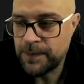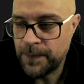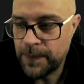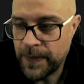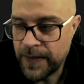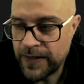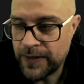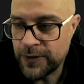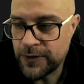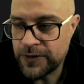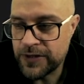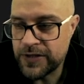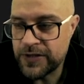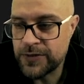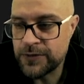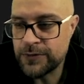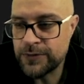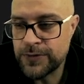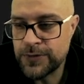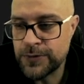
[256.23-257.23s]
Na
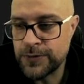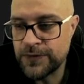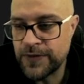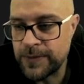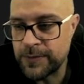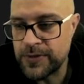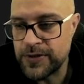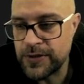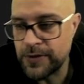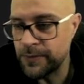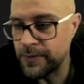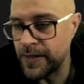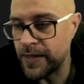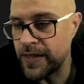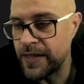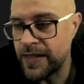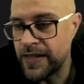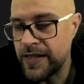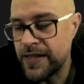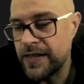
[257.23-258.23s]
koniec usuwam
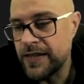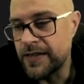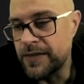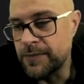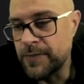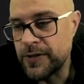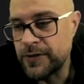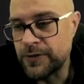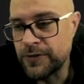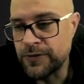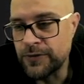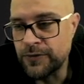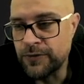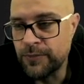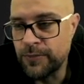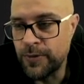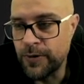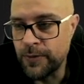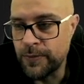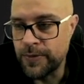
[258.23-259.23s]
sobie
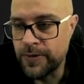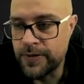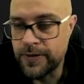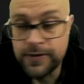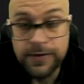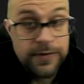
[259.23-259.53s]
metodą pop